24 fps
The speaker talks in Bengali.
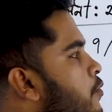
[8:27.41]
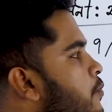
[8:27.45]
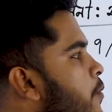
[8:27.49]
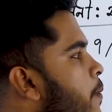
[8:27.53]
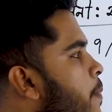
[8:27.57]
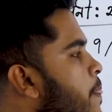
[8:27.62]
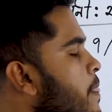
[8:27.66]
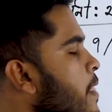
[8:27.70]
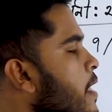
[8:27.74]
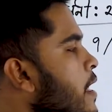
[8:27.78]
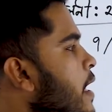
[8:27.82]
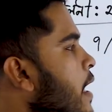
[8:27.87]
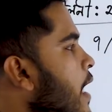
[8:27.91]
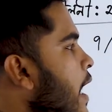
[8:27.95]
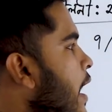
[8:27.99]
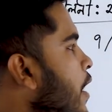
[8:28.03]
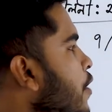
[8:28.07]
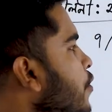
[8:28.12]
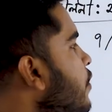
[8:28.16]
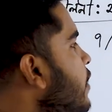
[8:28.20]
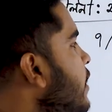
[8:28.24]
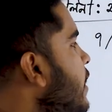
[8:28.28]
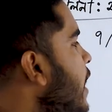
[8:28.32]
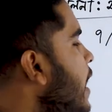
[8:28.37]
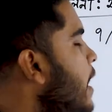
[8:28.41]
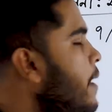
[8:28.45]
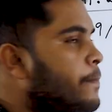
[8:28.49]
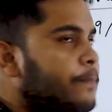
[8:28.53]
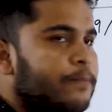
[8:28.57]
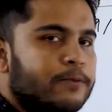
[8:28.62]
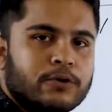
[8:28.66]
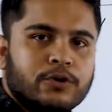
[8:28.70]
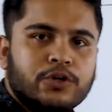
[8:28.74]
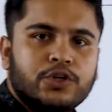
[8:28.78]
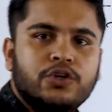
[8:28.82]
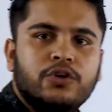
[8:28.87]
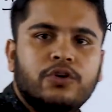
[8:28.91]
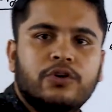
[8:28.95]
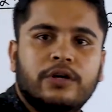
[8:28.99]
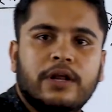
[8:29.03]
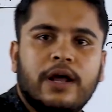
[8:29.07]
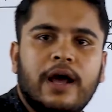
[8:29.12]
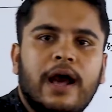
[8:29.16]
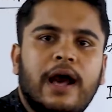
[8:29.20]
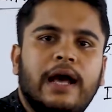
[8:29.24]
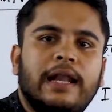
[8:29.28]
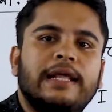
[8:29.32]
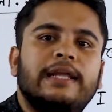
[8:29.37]
করব। এখন এই প্রশ্নটা
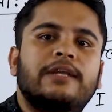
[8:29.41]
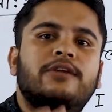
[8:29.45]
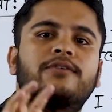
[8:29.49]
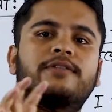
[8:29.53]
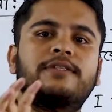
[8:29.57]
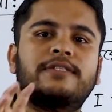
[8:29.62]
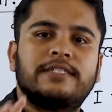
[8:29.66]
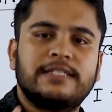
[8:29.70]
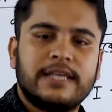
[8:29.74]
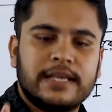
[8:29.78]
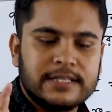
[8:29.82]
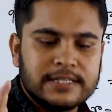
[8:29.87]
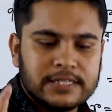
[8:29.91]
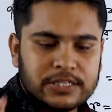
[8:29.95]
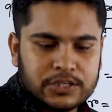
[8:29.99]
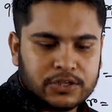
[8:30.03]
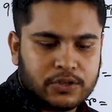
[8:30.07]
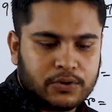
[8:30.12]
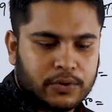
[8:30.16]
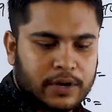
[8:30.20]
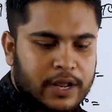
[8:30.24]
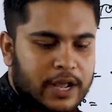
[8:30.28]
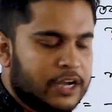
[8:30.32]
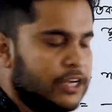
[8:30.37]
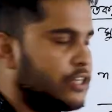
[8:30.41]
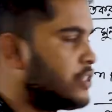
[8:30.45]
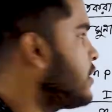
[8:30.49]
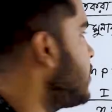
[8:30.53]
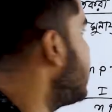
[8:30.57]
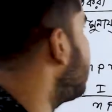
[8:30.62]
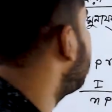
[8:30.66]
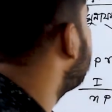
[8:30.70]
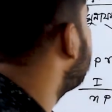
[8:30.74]
আরেকটু চেঞ্জ করে আসতে